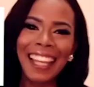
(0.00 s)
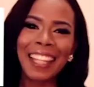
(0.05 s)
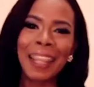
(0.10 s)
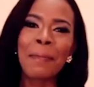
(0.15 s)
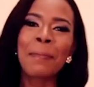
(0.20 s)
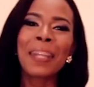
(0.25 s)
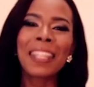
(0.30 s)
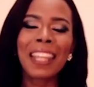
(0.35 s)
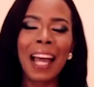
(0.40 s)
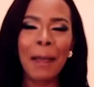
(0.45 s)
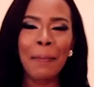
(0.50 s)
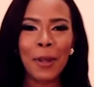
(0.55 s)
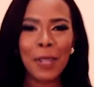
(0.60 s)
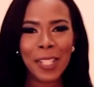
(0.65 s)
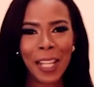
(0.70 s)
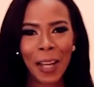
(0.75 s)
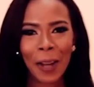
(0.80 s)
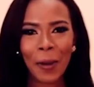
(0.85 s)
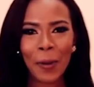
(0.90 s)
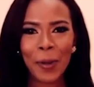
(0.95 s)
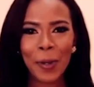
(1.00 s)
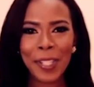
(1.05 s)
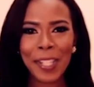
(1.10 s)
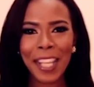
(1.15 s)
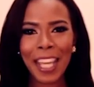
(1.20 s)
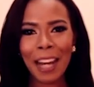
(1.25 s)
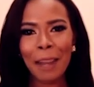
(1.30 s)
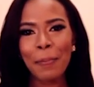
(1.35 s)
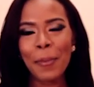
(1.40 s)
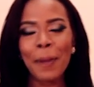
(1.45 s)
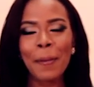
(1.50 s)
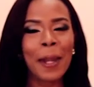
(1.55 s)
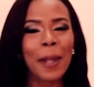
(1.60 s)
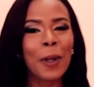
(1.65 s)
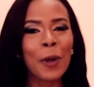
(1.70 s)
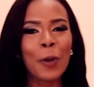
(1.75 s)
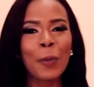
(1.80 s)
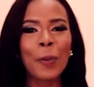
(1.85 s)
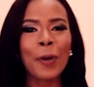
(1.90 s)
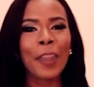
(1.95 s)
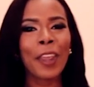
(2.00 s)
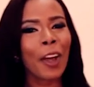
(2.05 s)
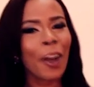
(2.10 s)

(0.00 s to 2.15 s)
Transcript: Te invitamos a conocer el primer grupo de